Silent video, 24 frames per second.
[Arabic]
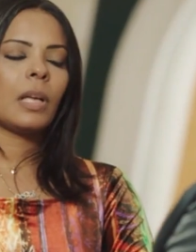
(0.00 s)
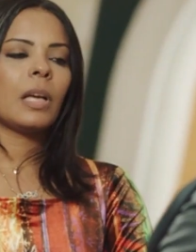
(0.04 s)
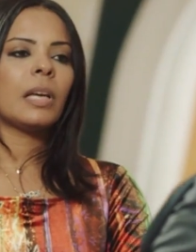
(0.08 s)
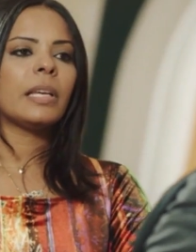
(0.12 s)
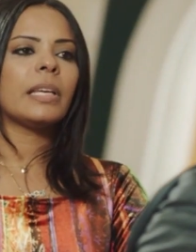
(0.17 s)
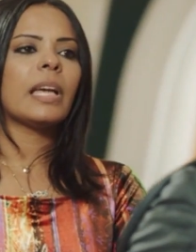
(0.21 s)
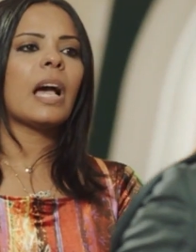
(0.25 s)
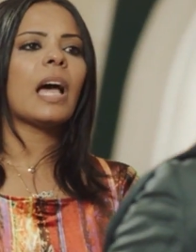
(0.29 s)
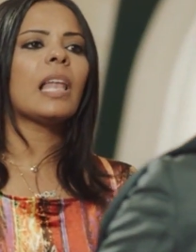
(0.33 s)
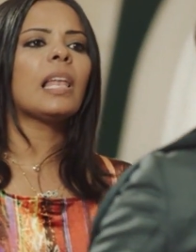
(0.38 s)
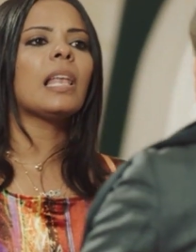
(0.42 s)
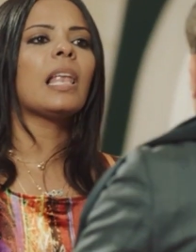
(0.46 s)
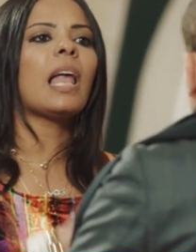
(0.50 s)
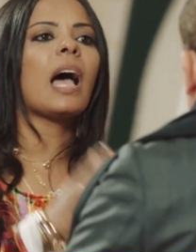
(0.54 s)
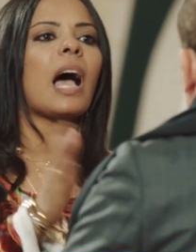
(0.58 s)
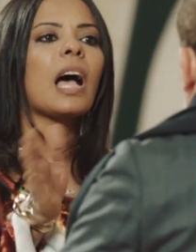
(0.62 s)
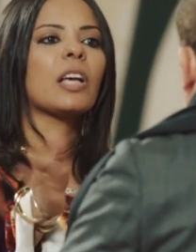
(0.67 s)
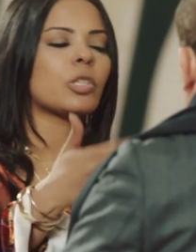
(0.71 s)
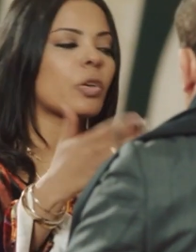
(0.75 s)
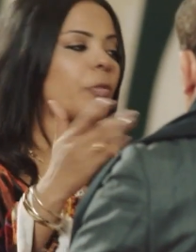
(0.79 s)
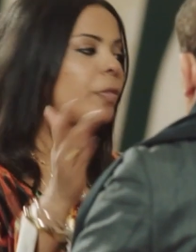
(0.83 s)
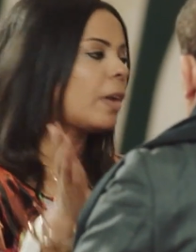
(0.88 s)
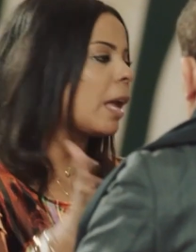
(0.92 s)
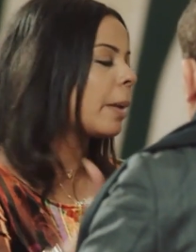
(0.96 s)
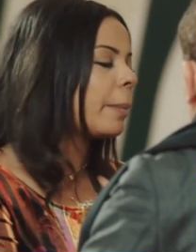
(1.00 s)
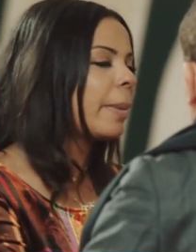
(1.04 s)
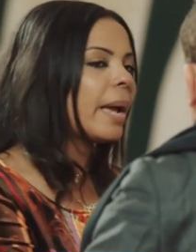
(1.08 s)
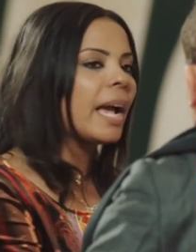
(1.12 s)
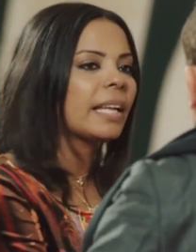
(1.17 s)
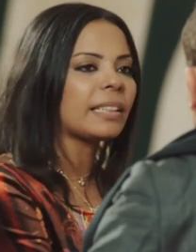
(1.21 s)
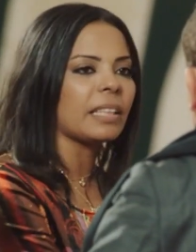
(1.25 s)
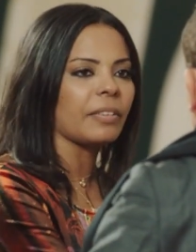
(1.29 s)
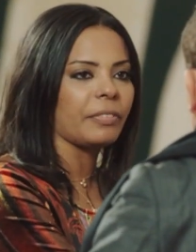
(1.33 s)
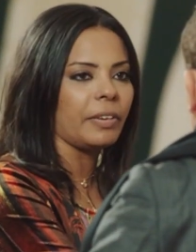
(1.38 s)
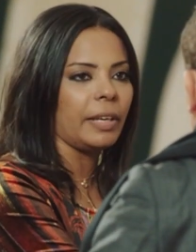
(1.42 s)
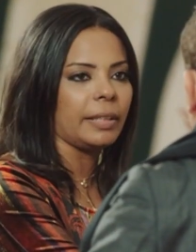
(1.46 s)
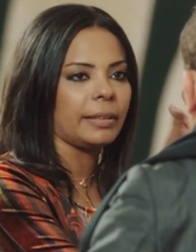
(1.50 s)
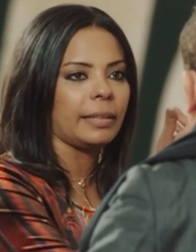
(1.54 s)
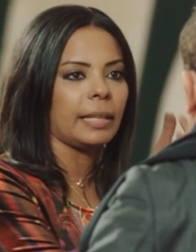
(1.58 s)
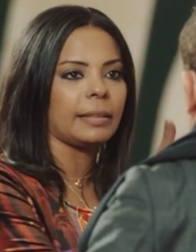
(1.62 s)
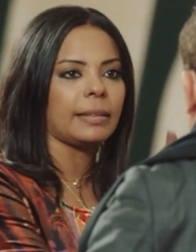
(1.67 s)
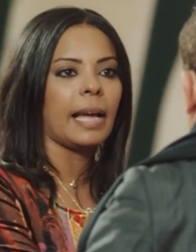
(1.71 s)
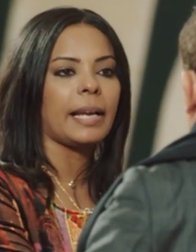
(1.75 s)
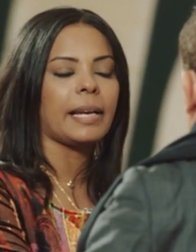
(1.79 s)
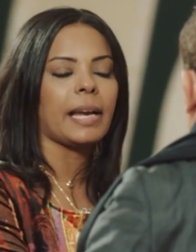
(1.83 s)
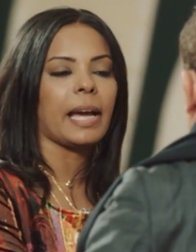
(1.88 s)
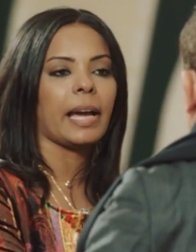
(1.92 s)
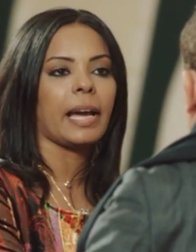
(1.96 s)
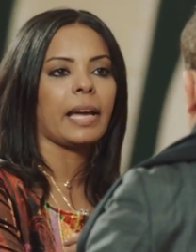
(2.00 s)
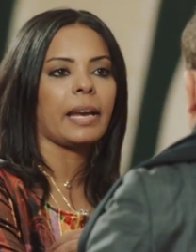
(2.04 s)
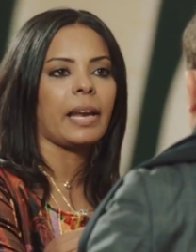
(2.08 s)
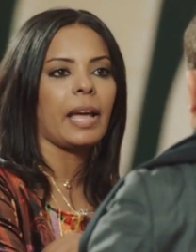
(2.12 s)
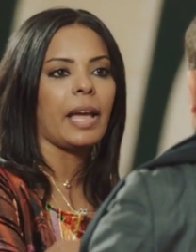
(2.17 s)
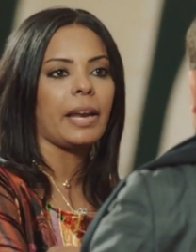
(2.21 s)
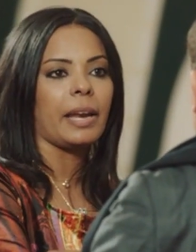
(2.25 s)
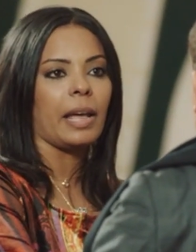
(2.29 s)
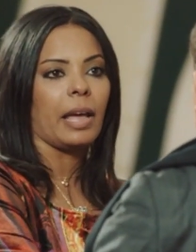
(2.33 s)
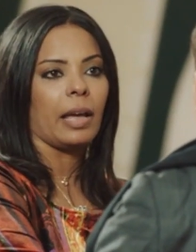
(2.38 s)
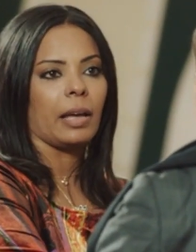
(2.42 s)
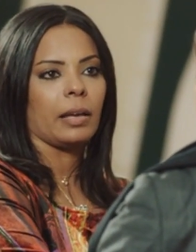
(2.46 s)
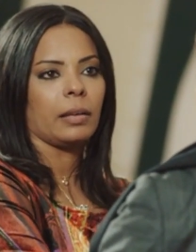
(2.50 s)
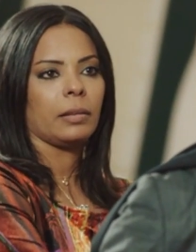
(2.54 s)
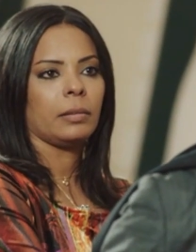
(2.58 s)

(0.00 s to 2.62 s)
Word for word: يلا شوف لك بياتة في حتة تانية غير هنا